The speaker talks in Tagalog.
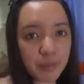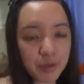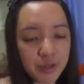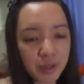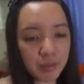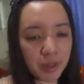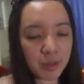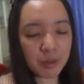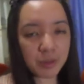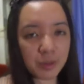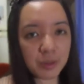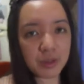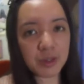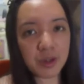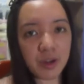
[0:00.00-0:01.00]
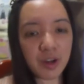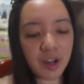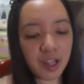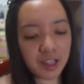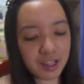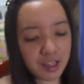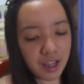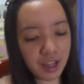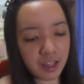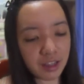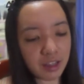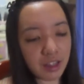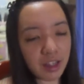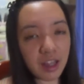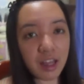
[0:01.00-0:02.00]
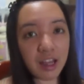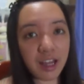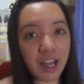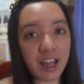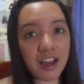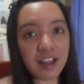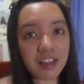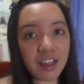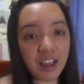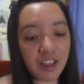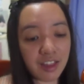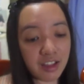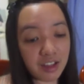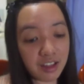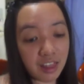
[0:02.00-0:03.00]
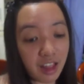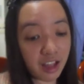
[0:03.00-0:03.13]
sa magluto si Okasan. Kain na tayo ng